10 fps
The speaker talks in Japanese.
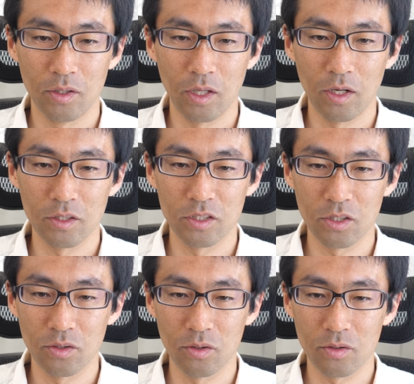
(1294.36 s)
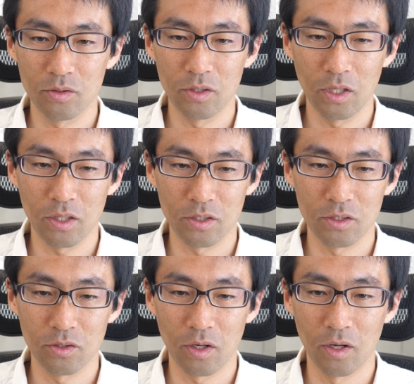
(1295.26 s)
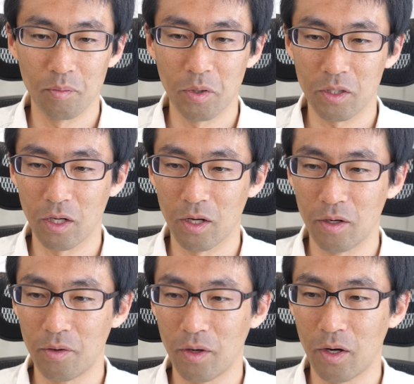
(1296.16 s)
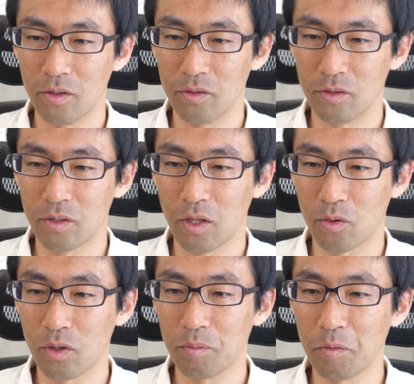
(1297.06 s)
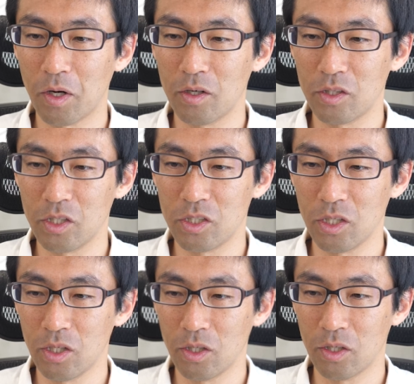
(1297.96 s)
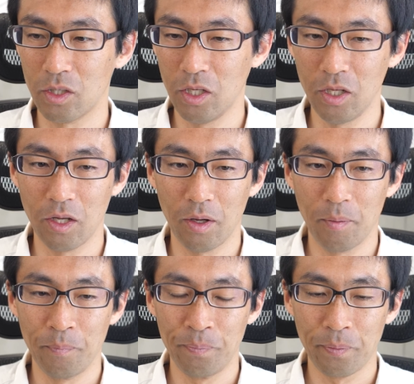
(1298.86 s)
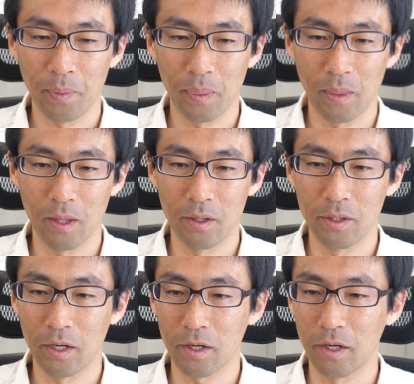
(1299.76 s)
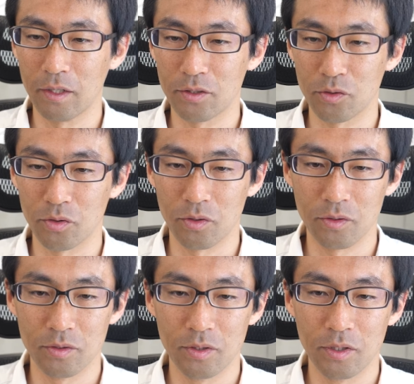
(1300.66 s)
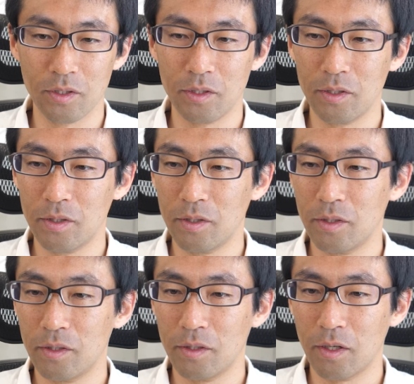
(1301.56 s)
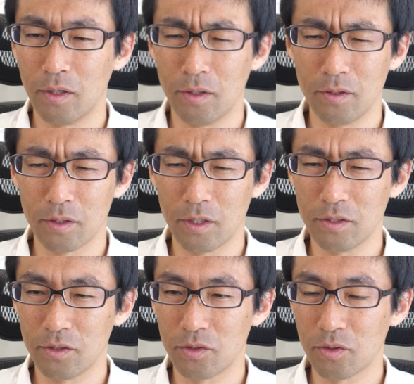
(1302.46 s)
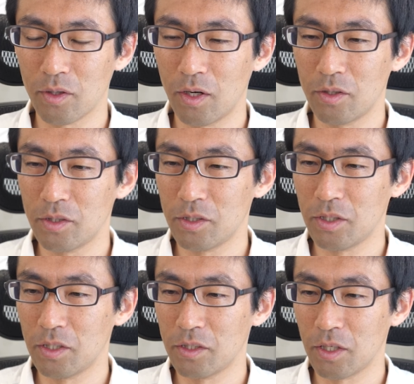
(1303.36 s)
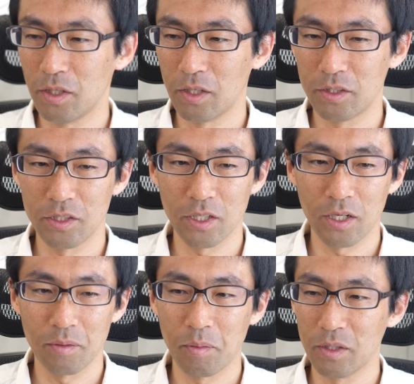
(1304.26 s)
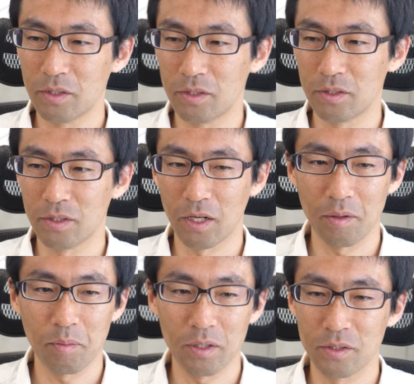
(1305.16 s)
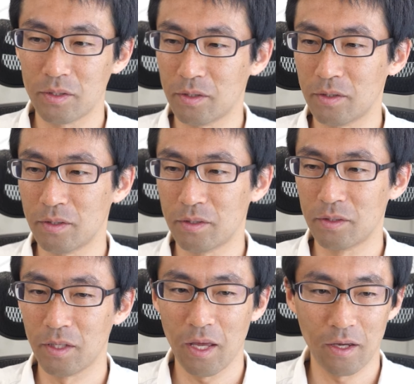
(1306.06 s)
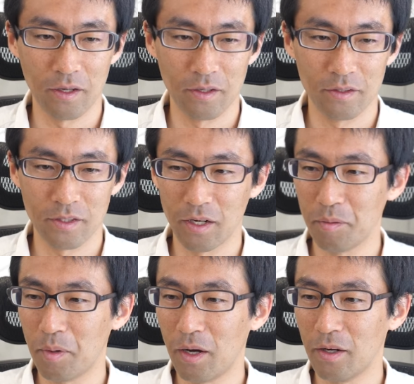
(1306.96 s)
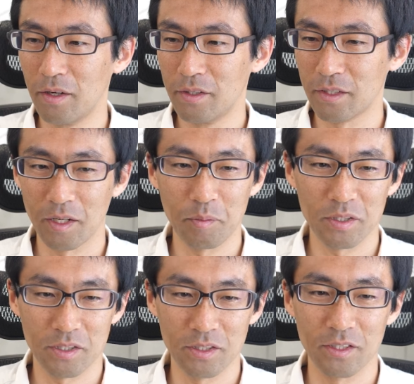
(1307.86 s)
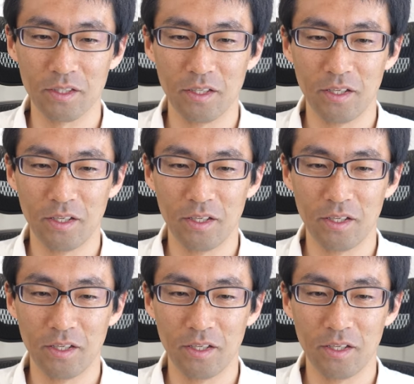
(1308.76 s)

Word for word: でラッチクロックデータっていうのがまたあるけどこれも RTC にうんなんかちょっとあ現在時刻が RTC レジスターにラッチされますされませんされまされます